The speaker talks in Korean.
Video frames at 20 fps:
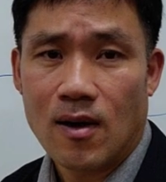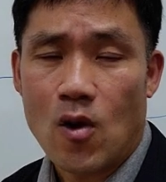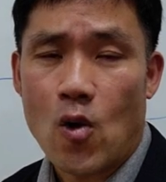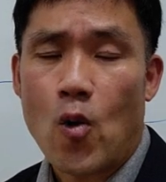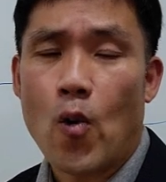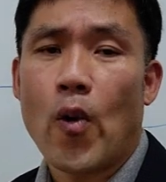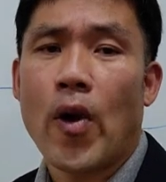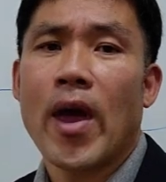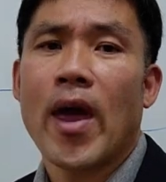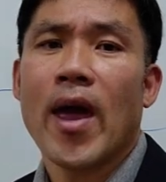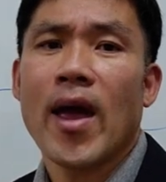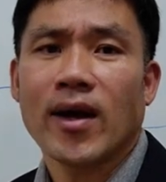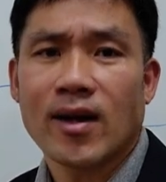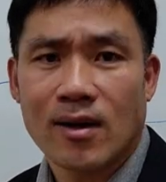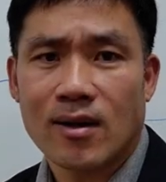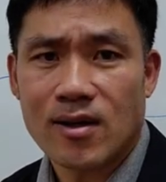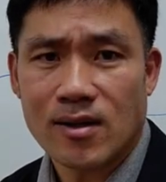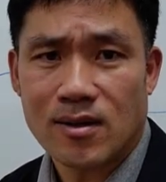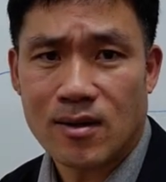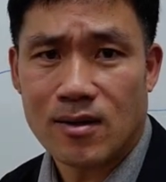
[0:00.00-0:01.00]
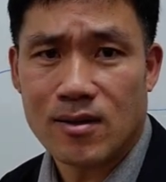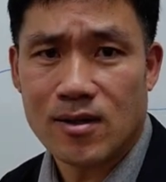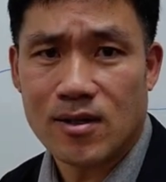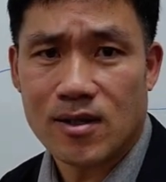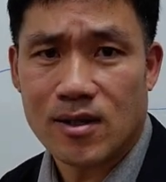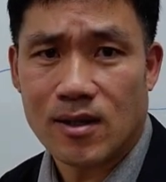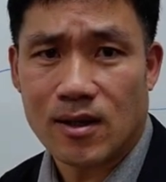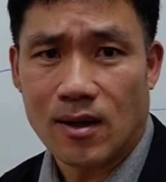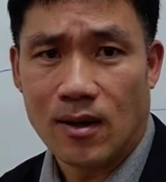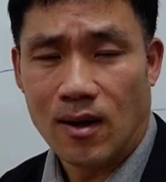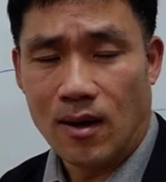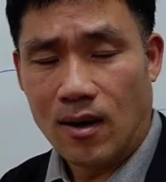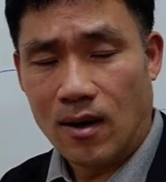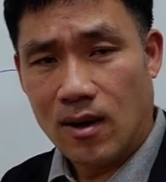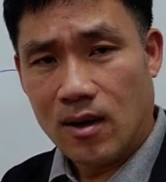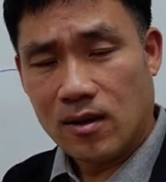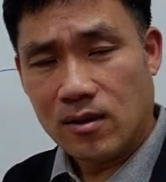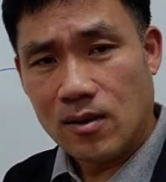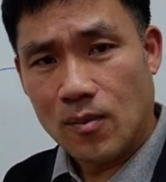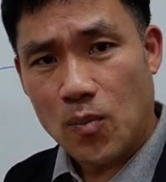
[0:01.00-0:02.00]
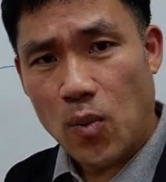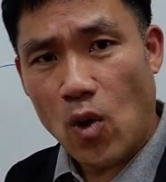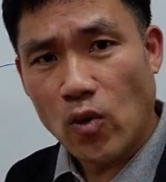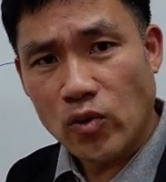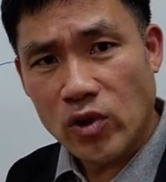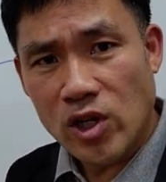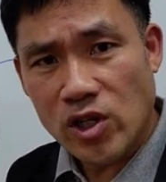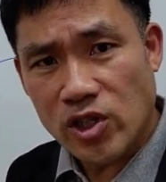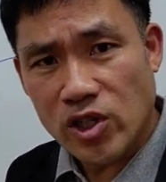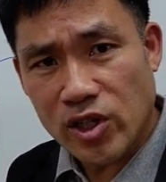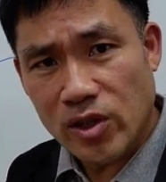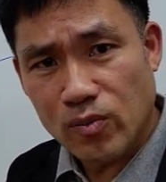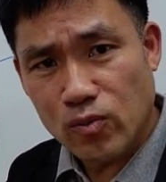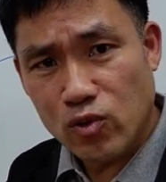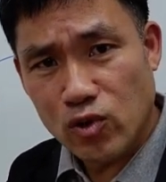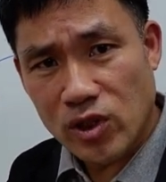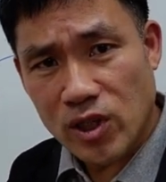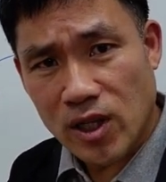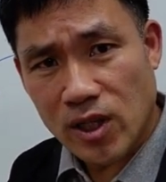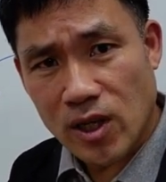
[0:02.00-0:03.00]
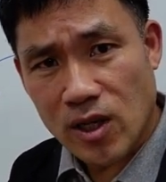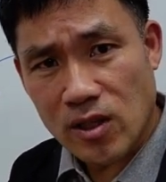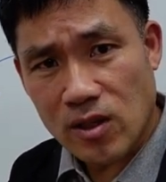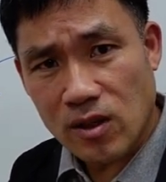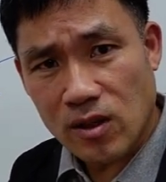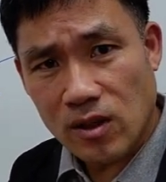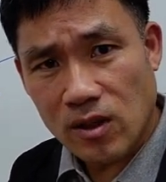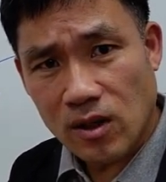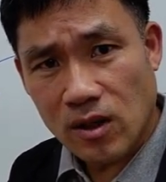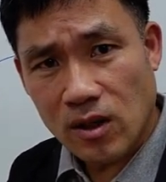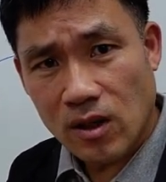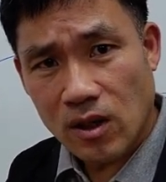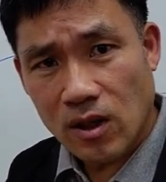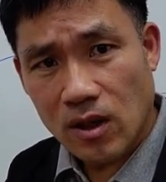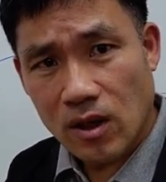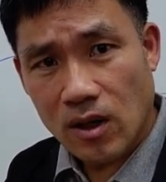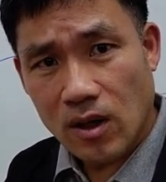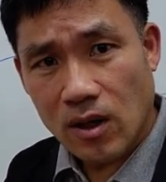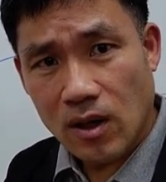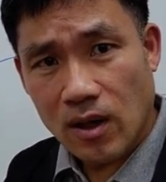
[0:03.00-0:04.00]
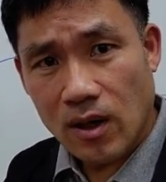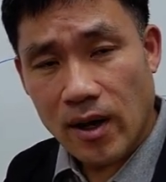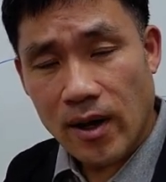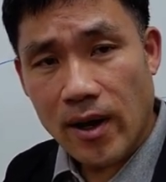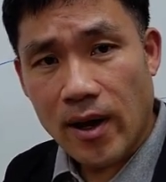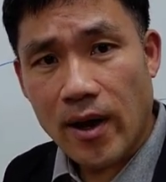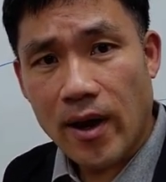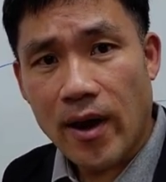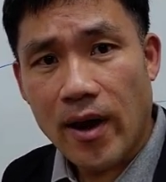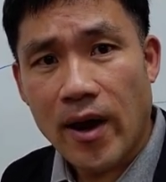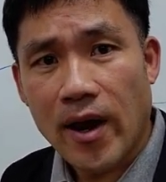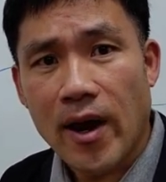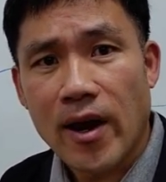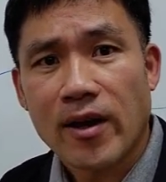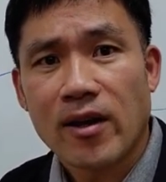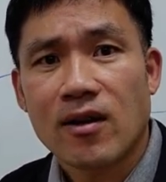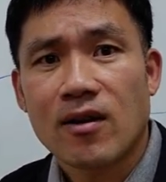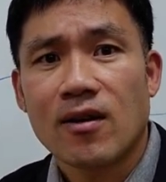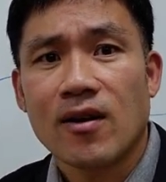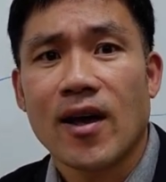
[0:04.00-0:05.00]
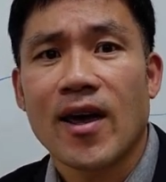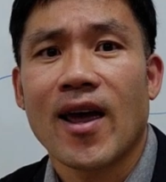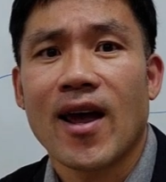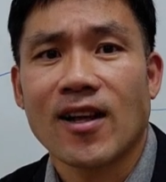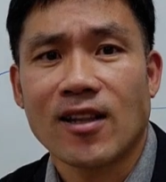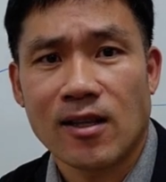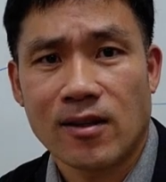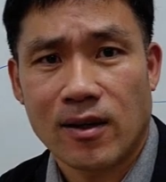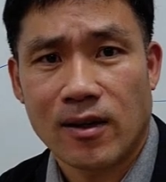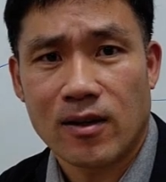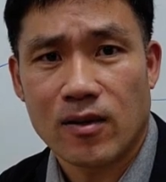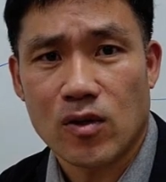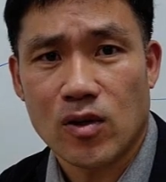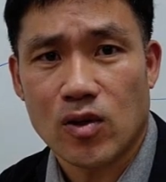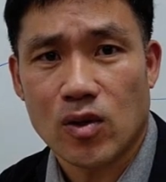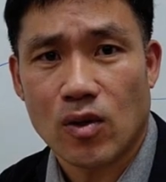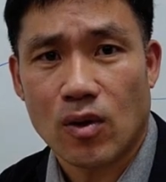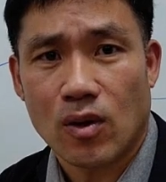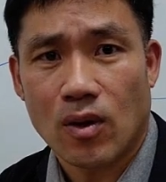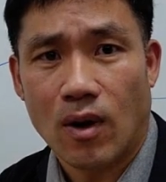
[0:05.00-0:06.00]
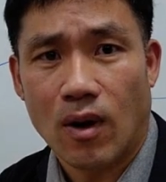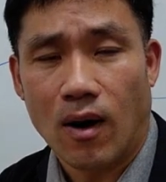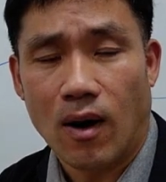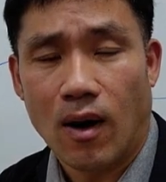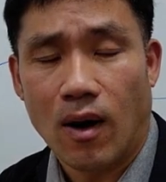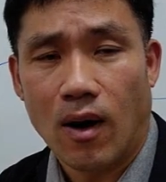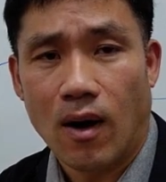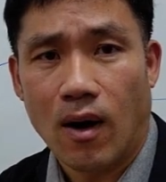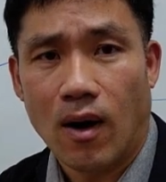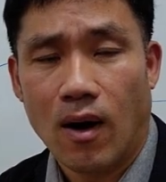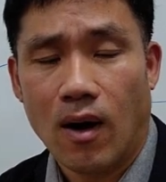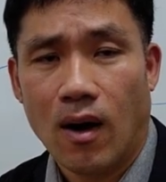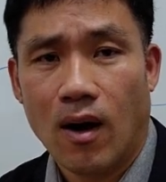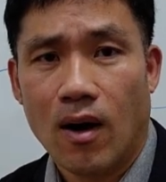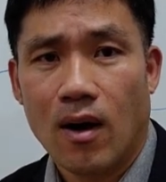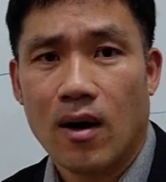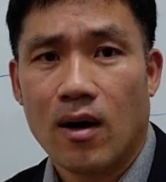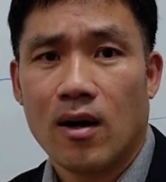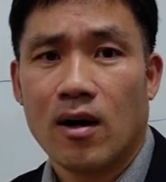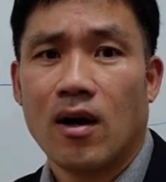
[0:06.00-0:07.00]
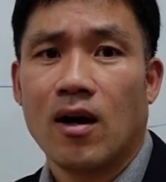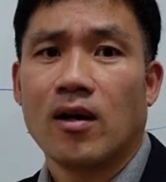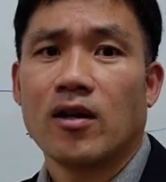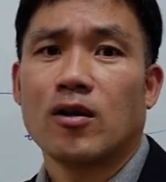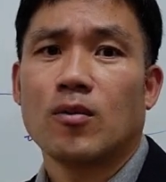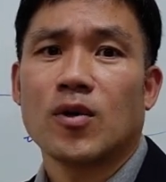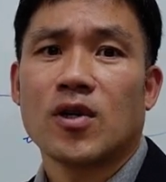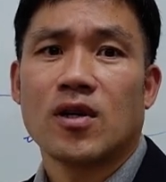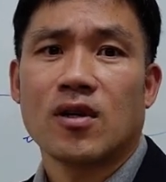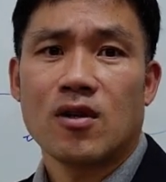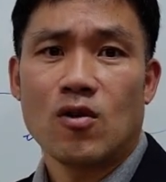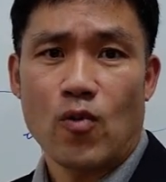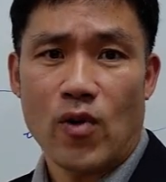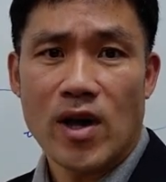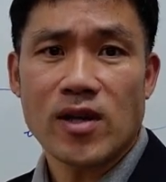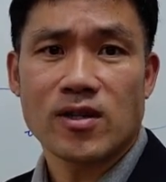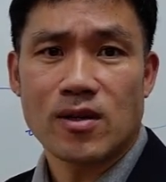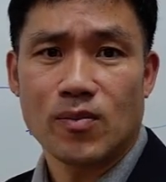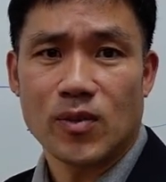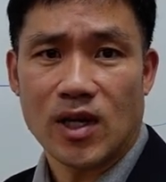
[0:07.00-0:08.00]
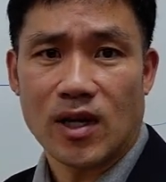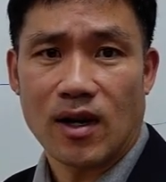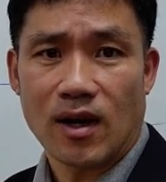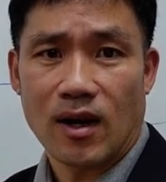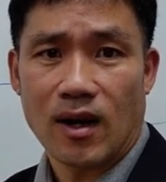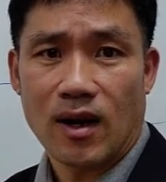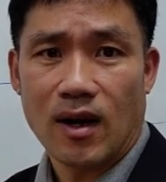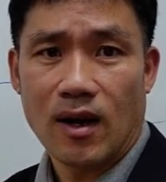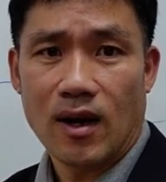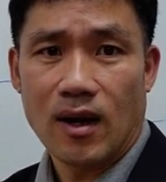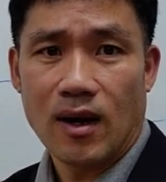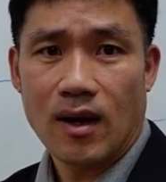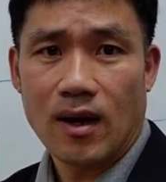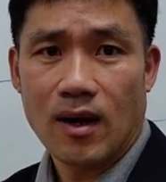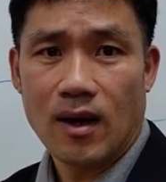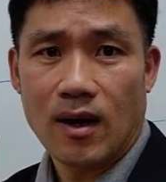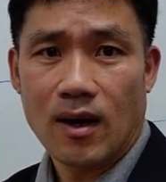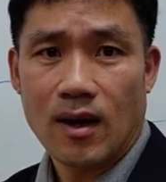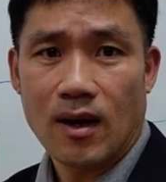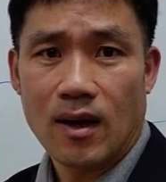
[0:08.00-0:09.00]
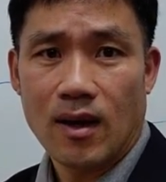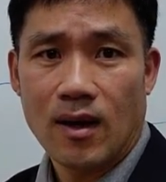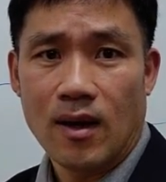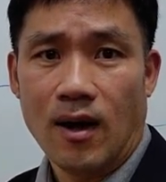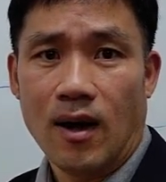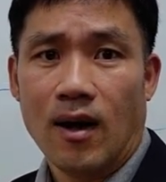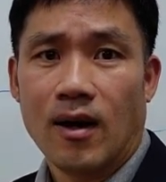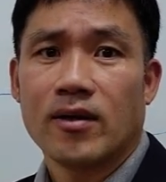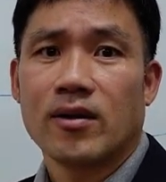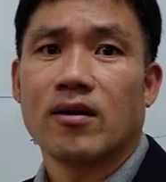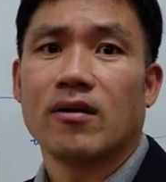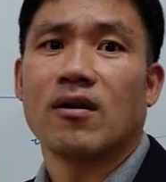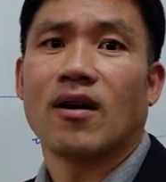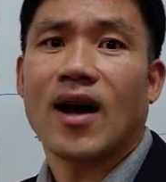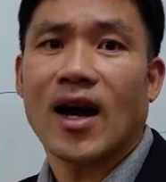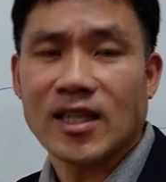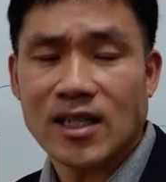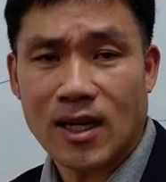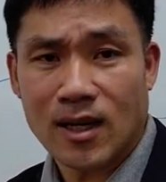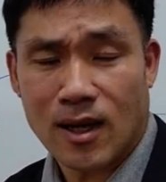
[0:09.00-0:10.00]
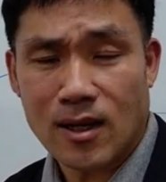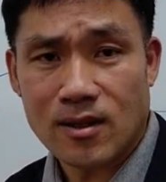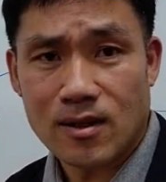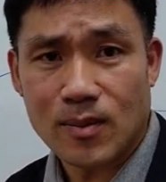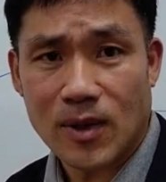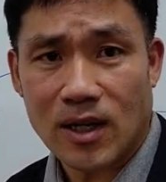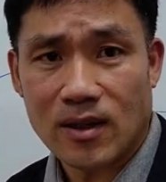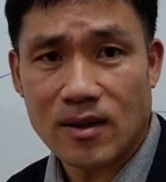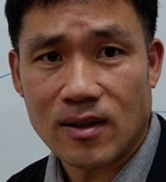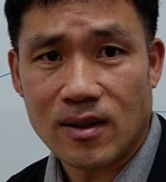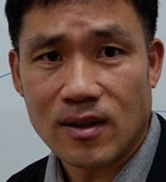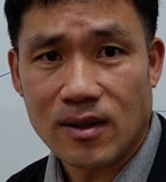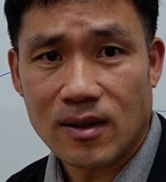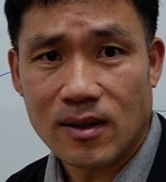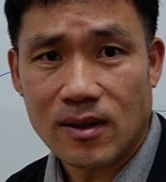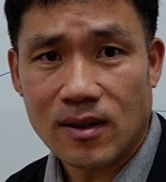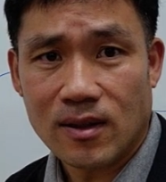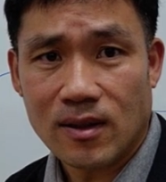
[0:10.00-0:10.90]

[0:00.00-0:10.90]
왜그랬쓰는지 그런 본질적인 문제에 대해서 해결을 해야 된다는 거죠. 여러분 글을 왜 씁니까? 여러 가지가 있겠지만은